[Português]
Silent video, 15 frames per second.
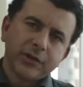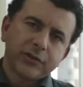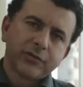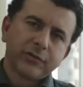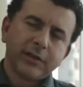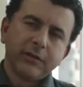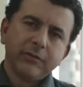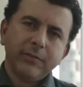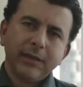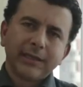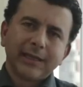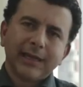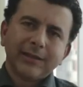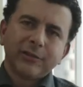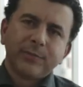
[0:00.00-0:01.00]
acho que o
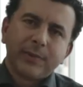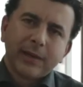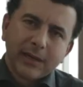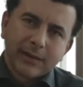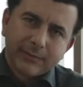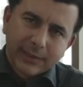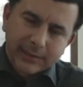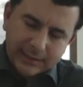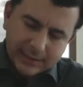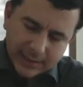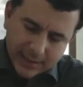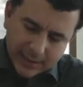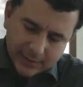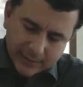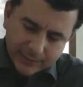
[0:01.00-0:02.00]
mandato
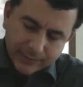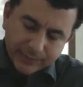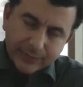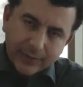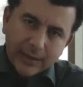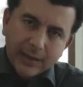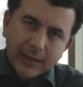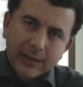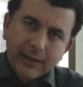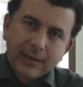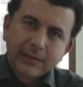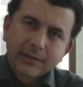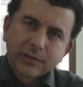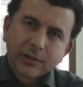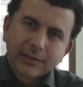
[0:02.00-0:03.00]
parlamentar
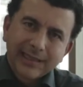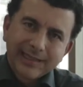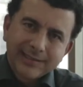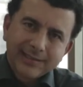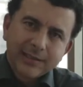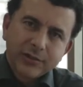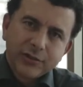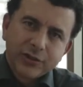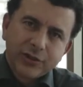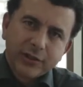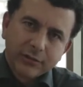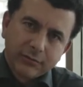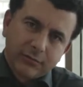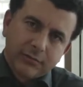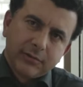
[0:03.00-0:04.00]
ele só tem
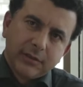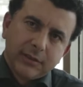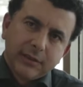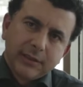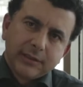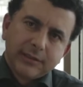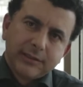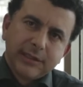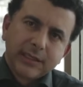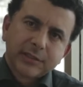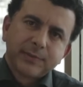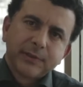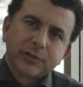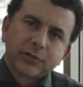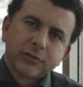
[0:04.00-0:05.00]
sentido se
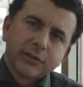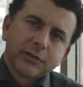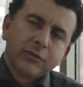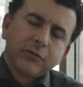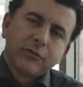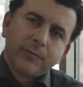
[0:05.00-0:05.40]
as pessoas que